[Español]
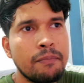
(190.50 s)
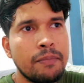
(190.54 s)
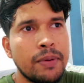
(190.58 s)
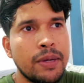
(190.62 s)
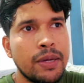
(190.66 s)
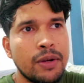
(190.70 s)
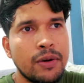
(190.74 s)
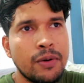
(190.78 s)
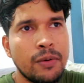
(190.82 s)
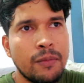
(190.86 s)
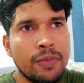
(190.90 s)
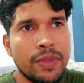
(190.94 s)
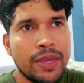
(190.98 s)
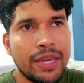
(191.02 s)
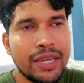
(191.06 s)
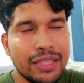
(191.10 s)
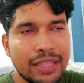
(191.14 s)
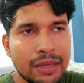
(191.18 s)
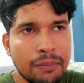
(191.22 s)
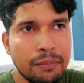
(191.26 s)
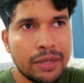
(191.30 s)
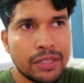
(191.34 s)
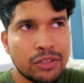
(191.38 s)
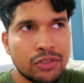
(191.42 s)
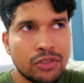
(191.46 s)
pero
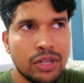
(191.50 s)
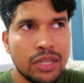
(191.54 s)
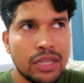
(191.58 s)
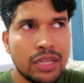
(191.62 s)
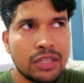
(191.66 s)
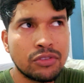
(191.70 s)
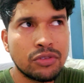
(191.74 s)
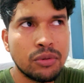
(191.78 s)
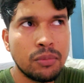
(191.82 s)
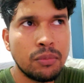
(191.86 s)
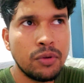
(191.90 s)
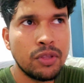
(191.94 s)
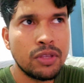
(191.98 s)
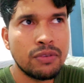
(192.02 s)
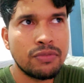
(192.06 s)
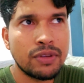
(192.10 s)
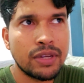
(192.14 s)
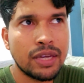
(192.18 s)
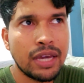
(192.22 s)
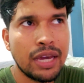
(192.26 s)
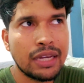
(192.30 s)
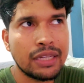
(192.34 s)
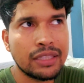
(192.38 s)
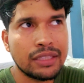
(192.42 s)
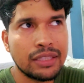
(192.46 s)
estas versiones que son
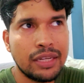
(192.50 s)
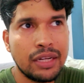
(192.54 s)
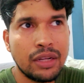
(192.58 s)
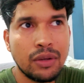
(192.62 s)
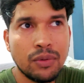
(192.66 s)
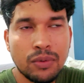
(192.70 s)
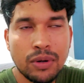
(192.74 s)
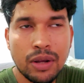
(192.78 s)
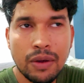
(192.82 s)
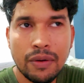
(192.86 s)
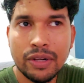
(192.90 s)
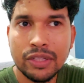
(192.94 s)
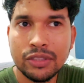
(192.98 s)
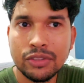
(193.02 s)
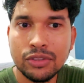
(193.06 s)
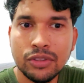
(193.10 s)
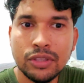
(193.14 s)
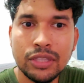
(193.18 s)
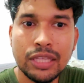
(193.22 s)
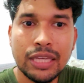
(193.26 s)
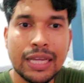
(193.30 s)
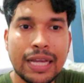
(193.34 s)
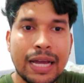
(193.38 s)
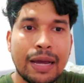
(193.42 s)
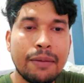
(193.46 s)
modificadas, que tienen una
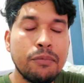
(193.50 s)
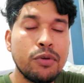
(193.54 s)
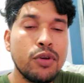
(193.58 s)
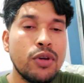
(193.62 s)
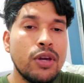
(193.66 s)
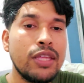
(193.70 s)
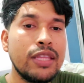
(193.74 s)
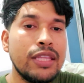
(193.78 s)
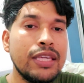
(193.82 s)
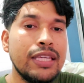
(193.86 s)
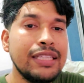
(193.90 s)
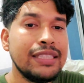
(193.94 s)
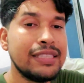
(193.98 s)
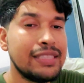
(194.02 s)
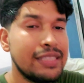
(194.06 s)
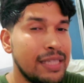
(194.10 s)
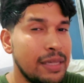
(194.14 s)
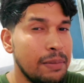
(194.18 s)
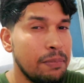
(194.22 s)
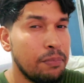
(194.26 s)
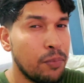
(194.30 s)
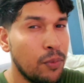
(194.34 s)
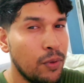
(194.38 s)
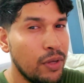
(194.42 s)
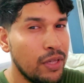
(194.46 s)
versión de cambio ID,
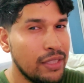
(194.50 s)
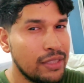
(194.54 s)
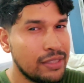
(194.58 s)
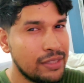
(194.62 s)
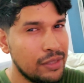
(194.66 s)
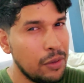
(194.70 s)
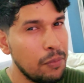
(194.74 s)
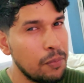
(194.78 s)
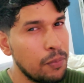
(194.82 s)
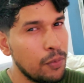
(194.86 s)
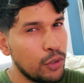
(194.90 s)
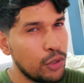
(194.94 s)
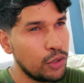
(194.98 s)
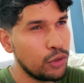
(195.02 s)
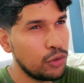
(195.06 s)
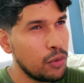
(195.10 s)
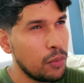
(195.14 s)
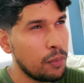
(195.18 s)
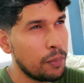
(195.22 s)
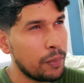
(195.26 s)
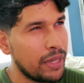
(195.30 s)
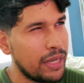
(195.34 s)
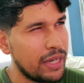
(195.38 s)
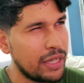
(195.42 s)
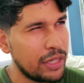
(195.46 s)
sí puede ser un
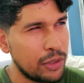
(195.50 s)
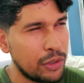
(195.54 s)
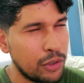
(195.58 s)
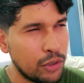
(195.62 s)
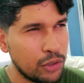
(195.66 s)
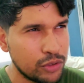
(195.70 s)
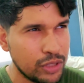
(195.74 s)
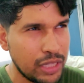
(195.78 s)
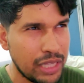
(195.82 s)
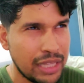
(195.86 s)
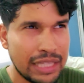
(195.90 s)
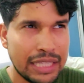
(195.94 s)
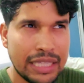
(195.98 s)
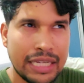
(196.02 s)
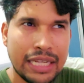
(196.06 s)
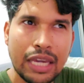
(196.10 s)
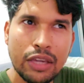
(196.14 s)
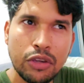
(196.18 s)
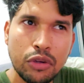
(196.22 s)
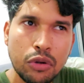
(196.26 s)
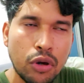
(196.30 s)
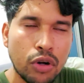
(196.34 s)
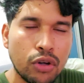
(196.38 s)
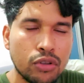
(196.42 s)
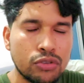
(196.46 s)
poquito peligrosa, diría.
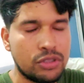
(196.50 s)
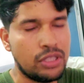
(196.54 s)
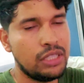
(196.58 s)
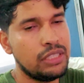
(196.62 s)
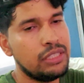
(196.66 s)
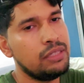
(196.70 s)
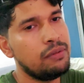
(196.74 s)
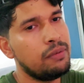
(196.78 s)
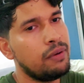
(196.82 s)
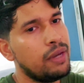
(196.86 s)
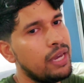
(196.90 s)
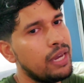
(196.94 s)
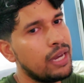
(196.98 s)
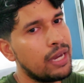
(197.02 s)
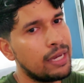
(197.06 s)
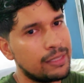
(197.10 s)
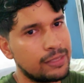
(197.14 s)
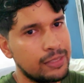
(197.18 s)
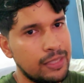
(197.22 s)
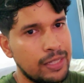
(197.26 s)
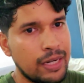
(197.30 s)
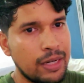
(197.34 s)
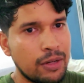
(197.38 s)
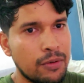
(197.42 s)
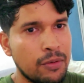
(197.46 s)
Yo no sé si vayan a
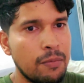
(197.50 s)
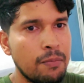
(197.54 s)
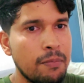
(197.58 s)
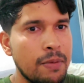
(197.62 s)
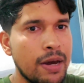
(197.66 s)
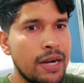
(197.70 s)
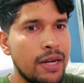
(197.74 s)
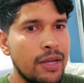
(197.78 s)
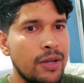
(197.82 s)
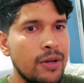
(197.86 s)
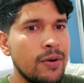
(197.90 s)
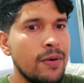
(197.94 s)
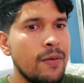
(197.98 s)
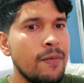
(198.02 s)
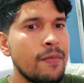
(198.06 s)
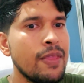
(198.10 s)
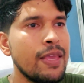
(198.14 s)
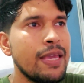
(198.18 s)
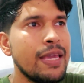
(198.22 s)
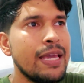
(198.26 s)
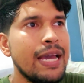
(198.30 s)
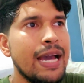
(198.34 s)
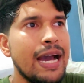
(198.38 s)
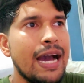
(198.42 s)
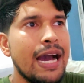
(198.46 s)
hacer algún baneo
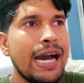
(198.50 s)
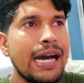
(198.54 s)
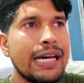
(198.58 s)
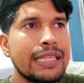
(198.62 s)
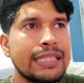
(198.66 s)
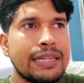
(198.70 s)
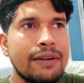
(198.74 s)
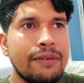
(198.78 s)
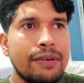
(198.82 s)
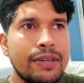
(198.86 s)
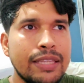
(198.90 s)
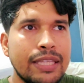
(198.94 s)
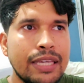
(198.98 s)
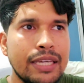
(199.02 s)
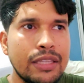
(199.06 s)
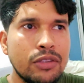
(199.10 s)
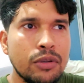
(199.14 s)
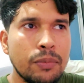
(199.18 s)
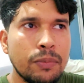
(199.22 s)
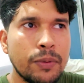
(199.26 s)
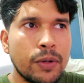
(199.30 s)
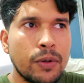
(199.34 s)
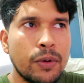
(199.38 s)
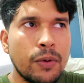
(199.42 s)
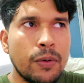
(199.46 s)
a través de
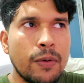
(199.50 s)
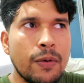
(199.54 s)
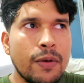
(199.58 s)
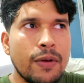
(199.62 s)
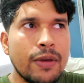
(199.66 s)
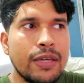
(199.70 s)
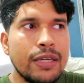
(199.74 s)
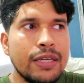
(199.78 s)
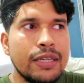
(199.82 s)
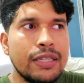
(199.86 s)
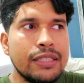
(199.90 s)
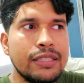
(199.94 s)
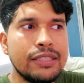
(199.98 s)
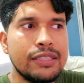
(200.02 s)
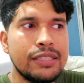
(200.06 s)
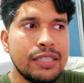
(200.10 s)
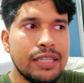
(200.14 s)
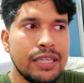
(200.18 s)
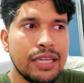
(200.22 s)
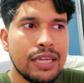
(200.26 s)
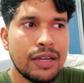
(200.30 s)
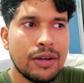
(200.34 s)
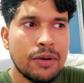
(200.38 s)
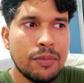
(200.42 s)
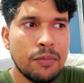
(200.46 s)
esto, pero
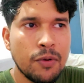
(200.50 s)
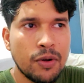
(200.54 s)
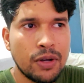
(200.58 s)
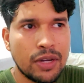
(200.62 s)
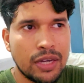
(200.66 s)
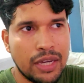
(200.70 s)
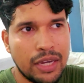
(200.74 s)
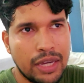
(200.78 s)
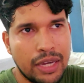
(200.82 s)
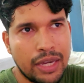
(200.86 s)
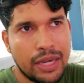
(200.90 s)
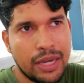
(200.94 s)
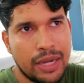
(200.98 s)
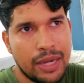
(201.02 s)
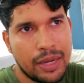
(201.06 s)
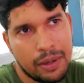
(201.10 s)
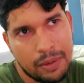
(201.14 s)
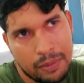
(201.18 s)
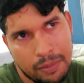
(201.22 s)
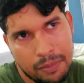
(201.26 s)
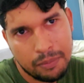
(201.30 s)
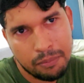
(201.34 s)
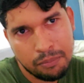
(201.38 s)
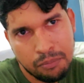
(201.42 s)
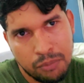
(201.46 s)
sí como
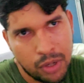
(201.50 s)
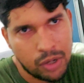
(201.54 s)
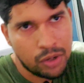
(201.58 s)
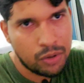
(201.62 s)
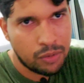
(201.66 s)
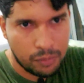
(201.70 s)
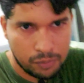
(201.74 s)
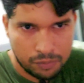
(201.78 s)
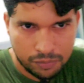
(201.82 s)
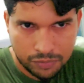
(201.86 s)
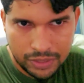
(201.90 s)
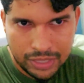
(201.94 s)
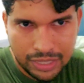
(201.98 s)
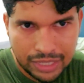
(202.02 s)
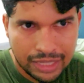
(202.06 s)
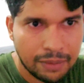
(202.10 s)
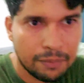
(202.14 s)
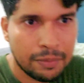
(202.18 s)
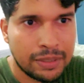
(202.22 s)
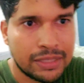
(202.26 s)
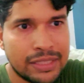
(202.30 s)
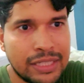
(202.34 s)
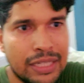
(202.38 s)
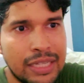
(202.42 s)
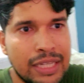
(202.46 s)
que, bueno,
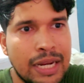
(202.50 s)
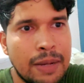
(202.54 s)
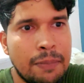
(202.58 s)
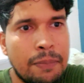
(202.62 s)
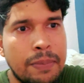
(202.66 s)
déjame seguir